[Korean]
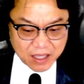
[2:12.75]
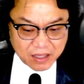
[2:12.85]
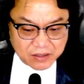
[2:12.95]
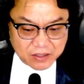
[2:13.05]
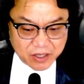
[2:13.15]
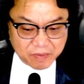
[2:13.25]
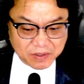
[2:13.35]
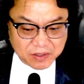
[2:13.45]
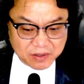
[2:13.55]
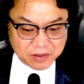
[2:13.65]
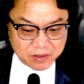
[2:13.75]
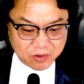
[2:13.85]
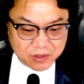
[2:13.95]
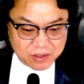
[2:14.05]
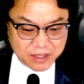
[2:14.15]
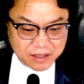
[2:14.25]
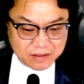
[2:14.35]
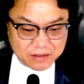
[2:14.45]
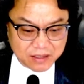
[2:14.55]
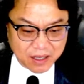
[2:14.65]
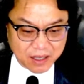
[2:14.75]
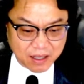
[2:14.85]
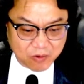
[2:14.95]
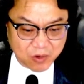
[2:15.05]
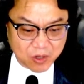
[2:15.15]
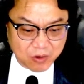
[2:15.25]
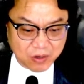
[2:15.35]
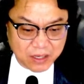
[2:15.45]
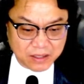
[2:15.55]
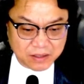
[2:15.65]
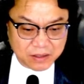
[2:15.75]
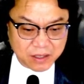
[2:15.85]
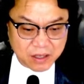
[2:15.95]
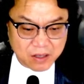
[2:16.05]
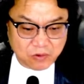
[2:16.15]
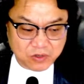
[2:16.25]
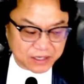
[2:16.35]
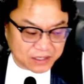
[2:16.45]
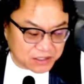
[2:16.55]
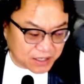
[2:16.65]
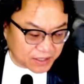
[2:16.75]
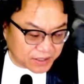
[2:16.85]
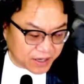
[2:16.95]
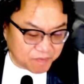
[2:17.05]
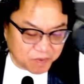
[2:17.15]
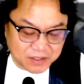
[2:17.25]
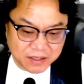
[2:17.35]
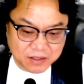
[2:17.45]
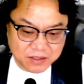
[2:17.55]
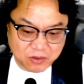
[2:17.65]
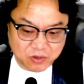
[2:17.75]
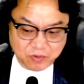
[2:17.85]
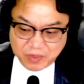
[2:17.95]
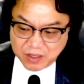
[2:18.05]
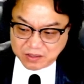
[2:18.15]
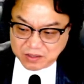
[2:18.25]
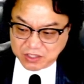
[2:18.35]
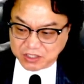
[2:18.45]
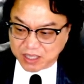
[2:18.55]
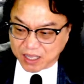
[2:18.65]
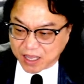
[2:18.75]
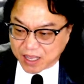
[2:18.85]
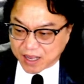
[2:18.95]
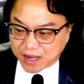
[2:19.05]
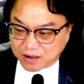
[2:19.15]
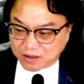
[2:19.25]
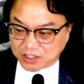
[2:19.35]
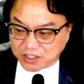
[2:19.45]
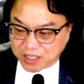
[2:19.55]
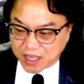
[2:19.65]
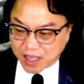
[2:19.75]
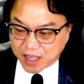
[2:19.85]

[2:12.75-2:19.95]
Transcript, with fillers: 자, 일 퍼센트 정도 끌어당겼으니까 월요일 날은 우리나라 시장 한 일 퍼센트 정도 밀려서 시작할 것이다.